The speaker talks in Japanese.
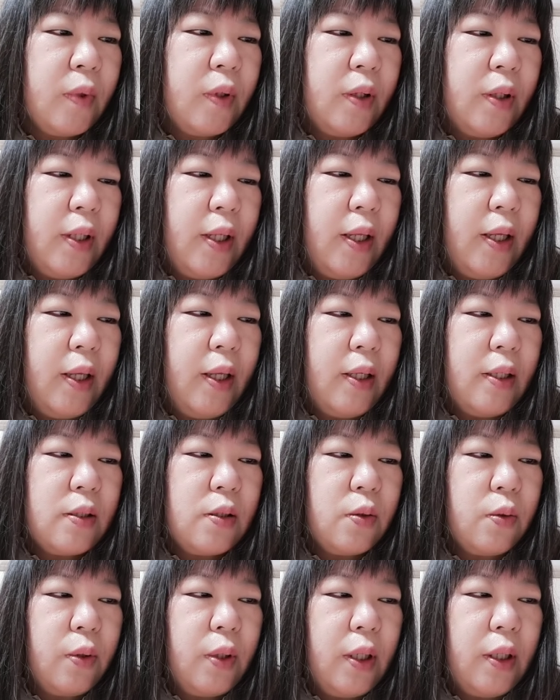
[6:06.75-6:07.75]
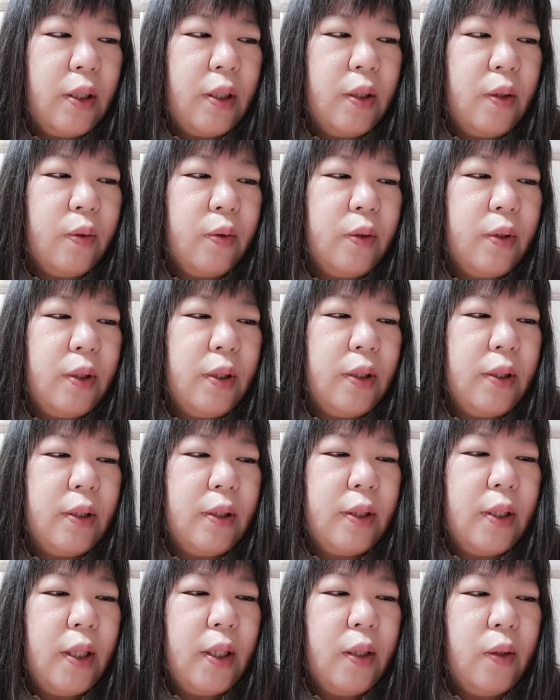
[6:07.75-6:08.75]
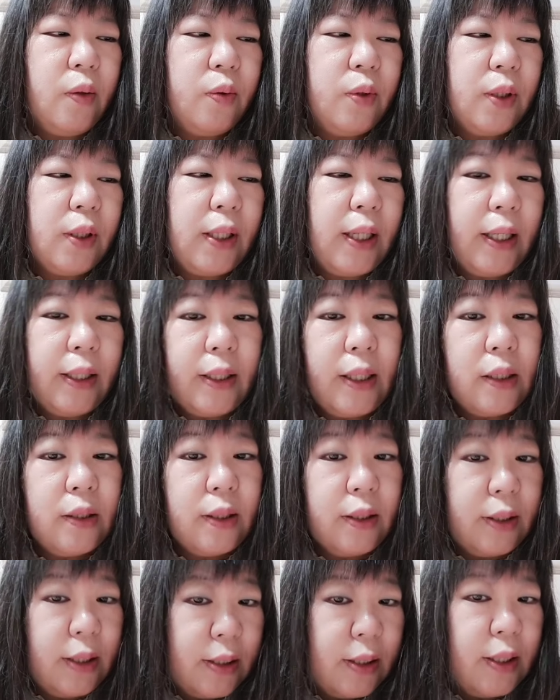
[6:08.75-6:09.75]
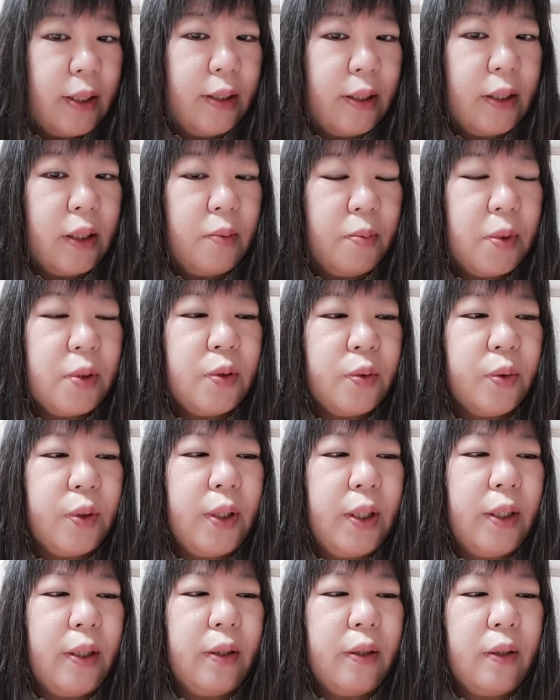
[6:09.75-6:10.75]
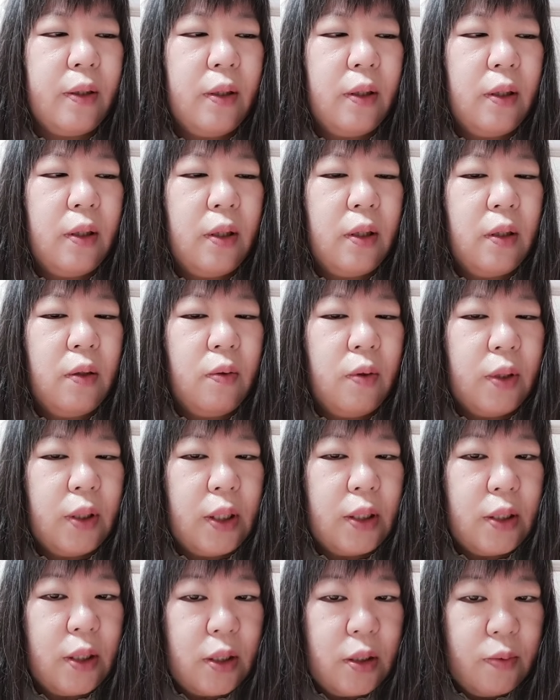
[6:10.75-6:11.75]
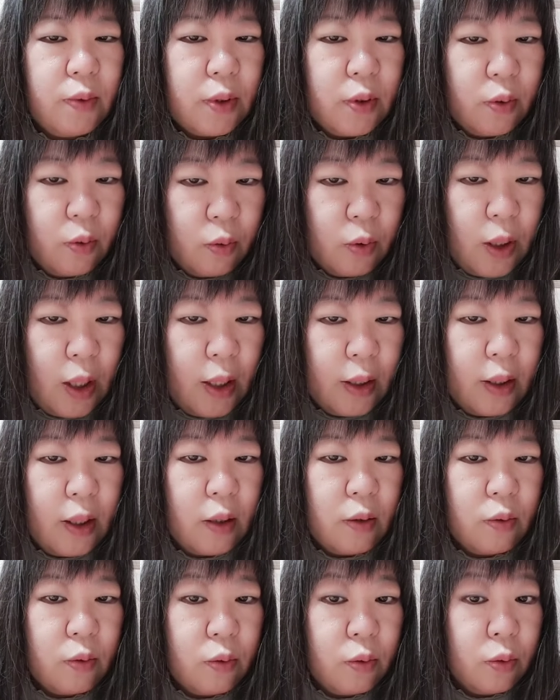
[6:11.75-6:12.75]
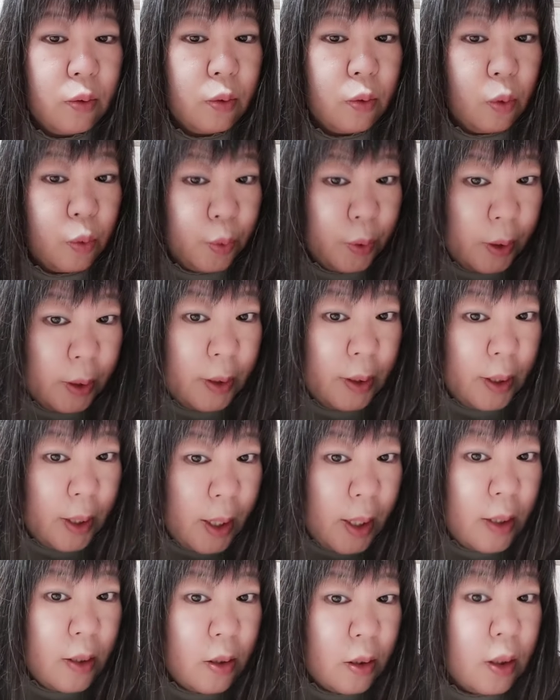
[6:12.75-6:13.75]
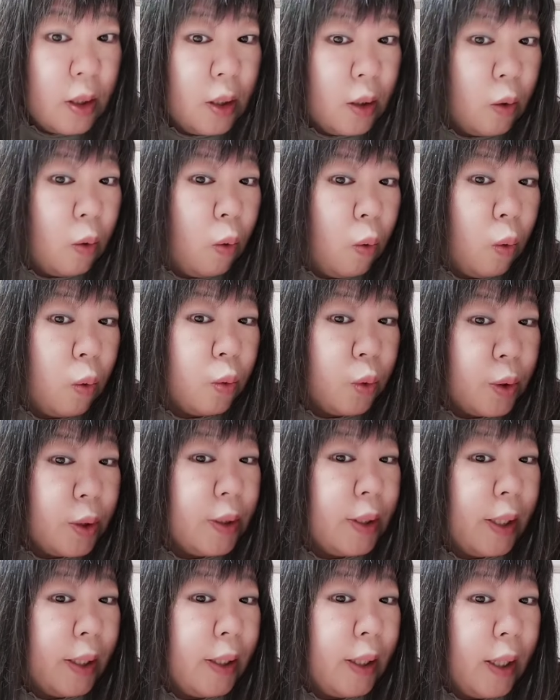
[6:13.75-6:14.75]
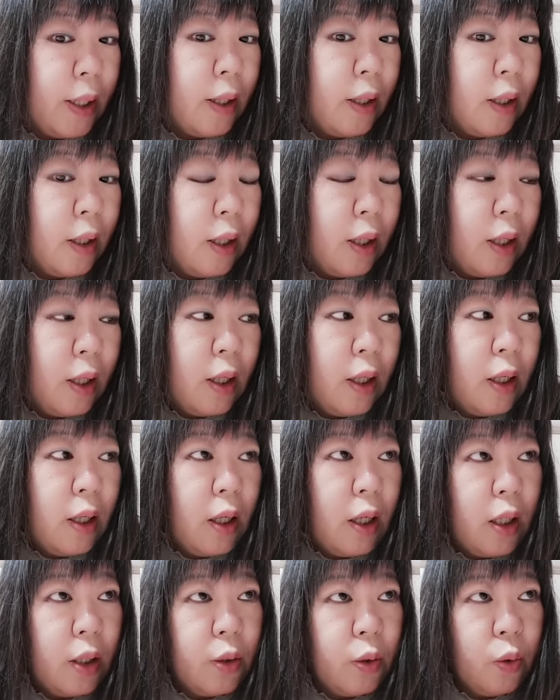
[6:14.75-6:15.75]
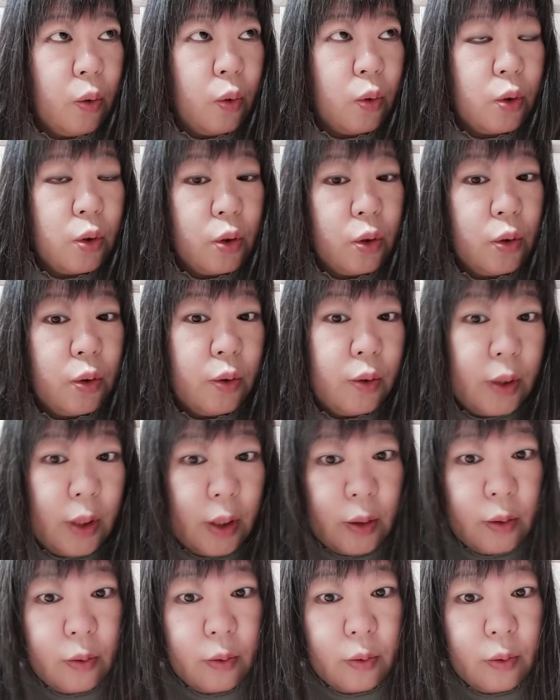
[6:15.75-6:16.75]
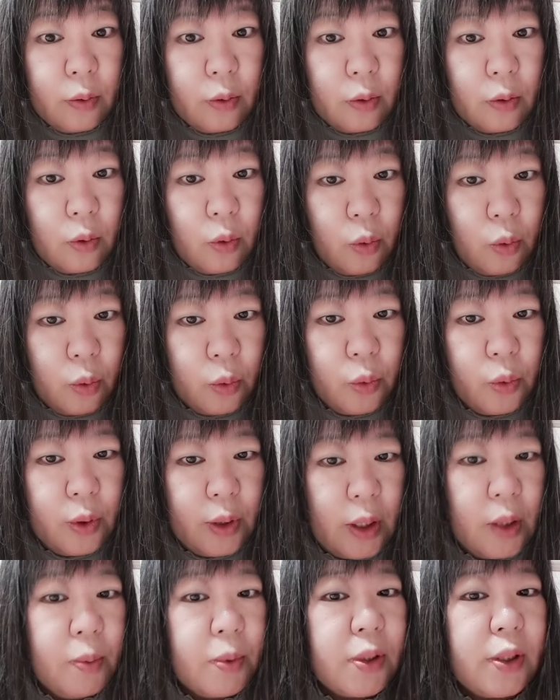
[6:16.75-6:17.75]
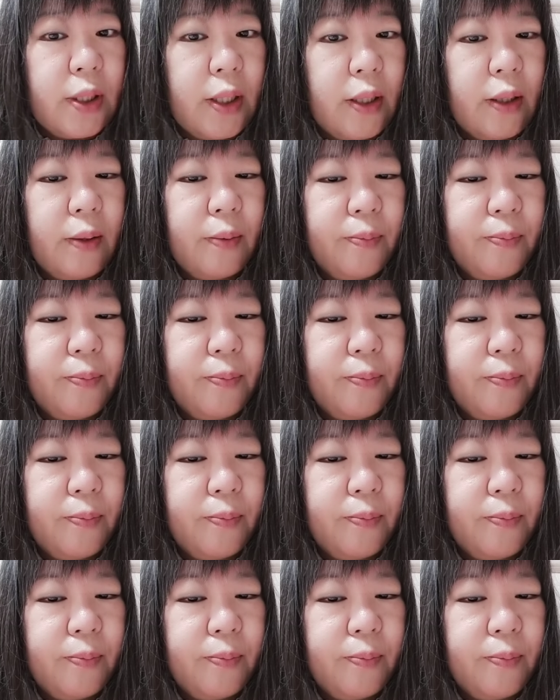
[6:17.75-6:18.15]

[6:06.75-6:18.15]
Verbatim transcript: でそれによっていろんな改革がなされていきますので。私たちはその改革を受けて次の王の時代へあの進んでいくことになりますね。